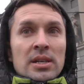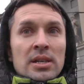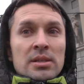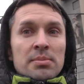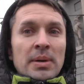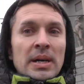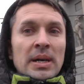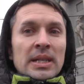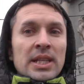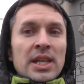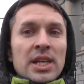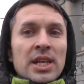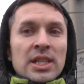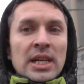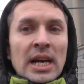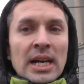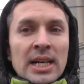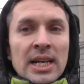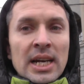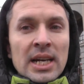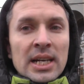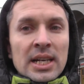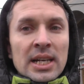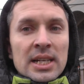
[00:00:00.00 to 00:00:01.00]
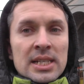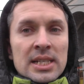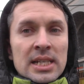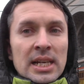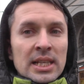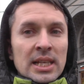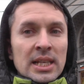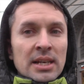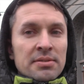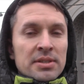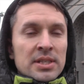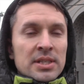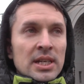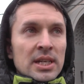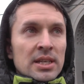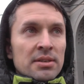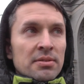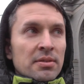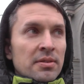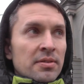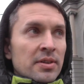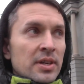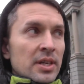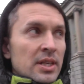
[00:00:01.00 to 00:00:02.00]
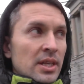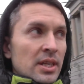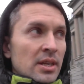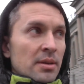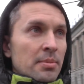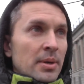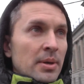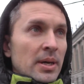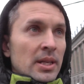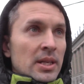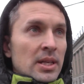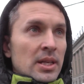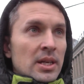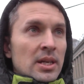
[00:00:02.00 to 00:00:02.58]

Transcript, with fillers: Смотрите, какая красота сзади. Вы видите, ребят?